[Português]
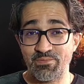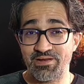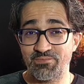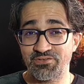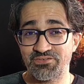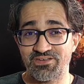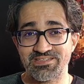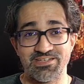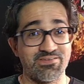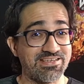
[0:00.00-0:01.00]
primeira
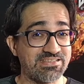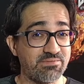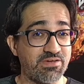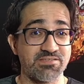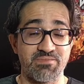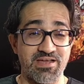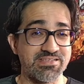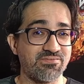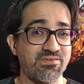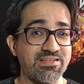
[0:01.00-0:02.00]
motivação é que C++
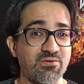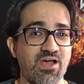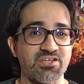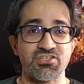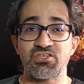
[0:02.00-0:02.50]
é uma linguagem